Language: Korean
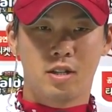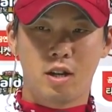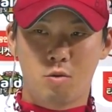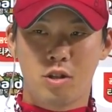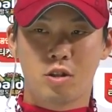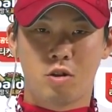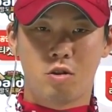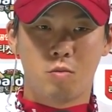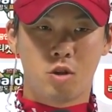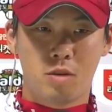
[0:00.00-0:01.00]
한다고
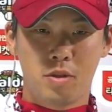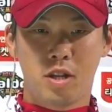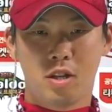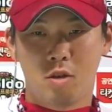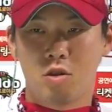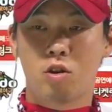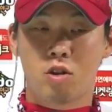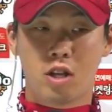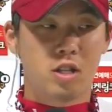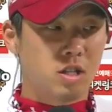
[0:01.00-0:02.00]
해서 뭐 힘이 생기고 이런
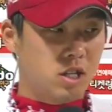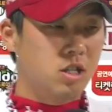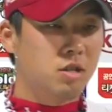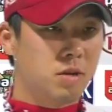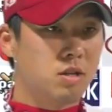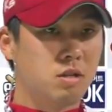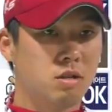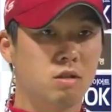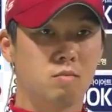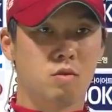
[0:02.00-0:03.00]
건 아니,
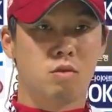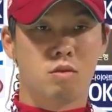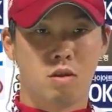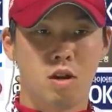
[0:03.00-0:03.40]
아니지만은 뭐